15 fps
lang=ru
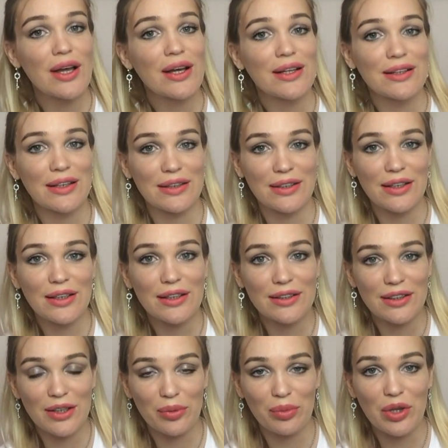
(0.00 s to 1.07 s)
Тогда,
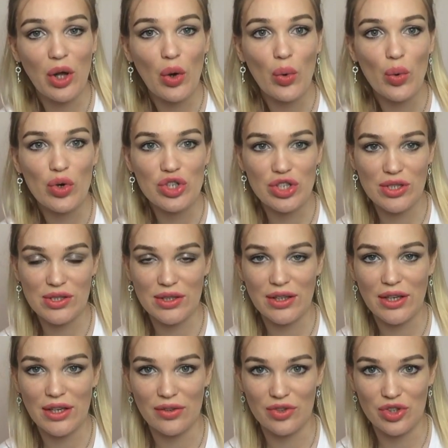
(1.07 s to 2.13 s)
когда я была очень
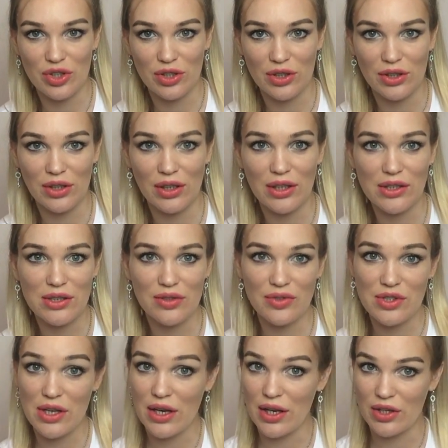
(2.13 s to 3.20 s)
загоревшая, когда я ходила
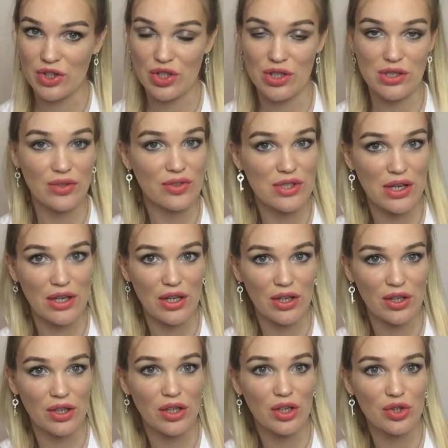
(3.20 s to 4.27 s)
в соляре. Сейчас я в
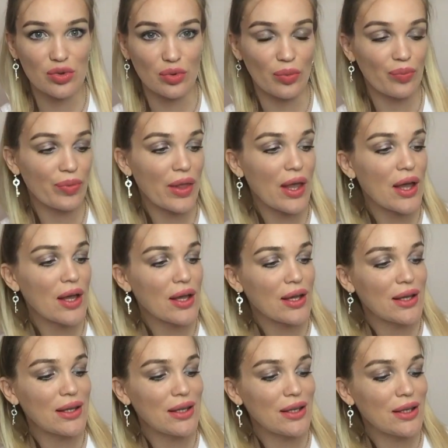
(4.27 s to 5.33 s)
соляре не хожу.
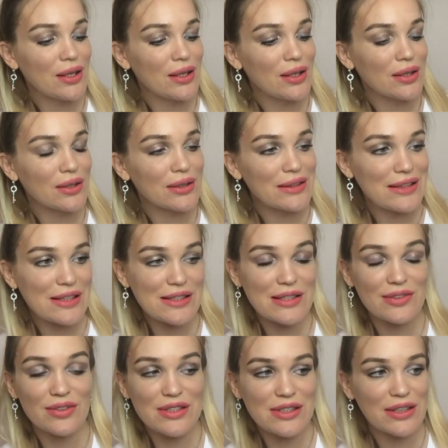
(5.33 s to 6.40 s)
И
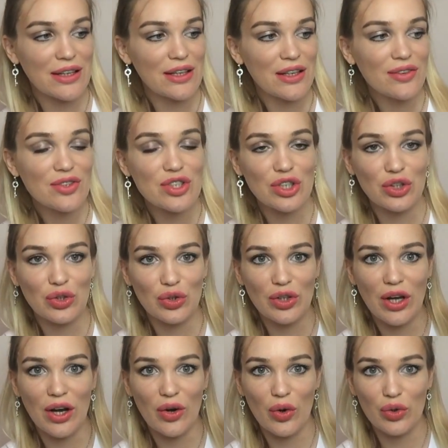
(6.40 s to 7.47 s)
если вы загоревшая, то
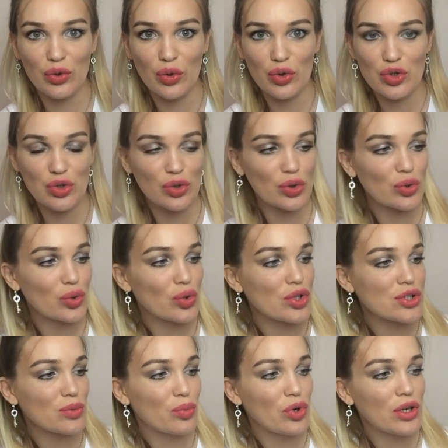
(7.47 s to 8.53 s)
да, он очень
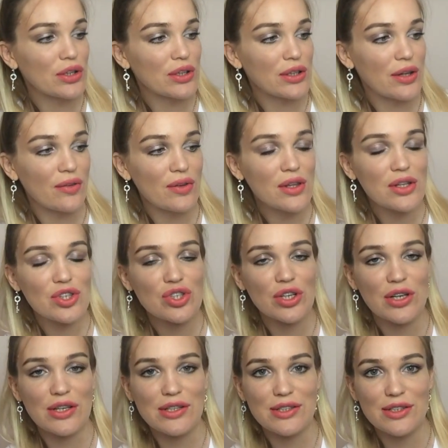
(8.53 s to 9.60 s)
крутой. Тем более это
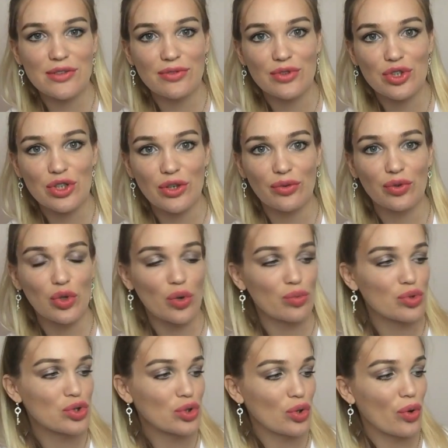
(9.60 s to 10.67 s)
новиночка. И здесь фишка в
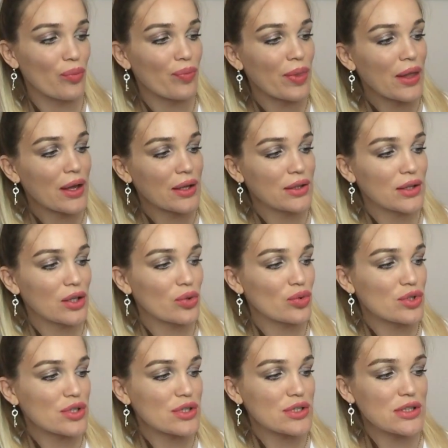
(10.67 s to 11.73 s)
том, что
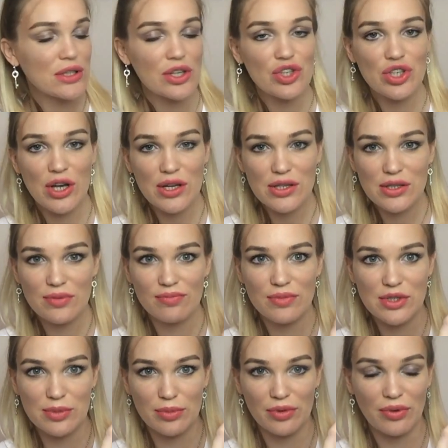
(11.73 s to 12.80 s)
наносите на час,
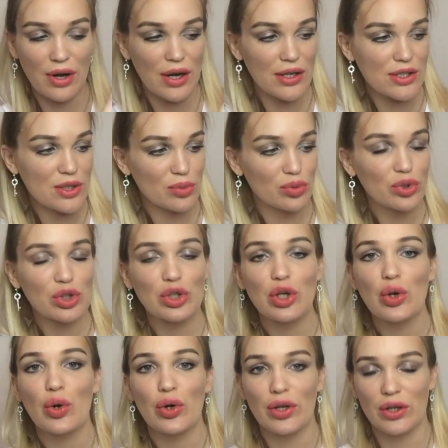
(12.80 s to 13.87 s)
смываете, будет
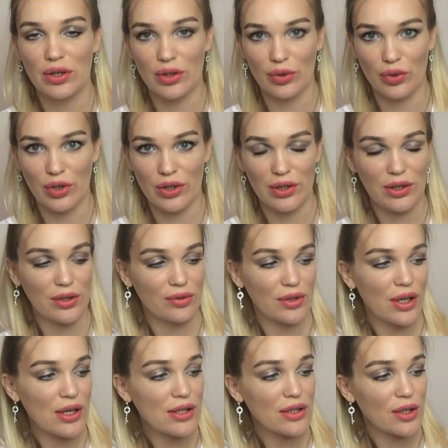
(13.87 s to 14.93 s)
легкий такой отлив,
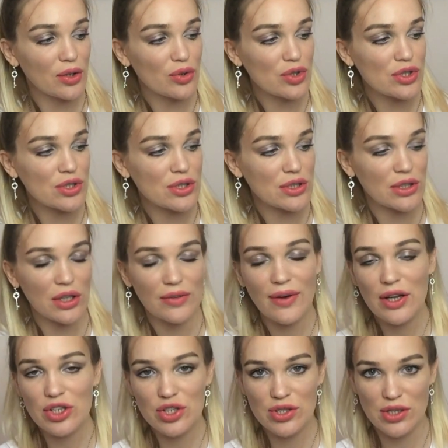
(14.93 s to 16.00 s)
да, наносите на
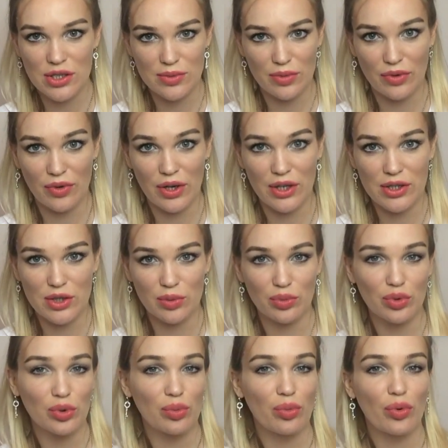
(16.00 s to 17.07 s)
2 часа, смываете,
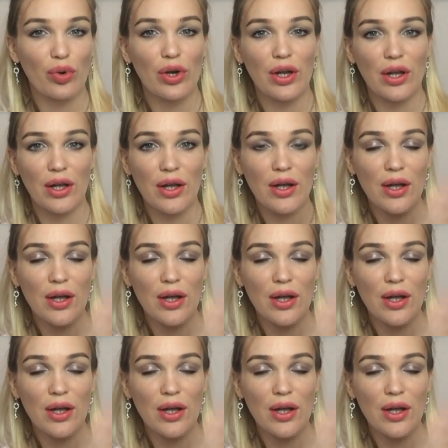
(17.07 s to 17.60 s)
будет более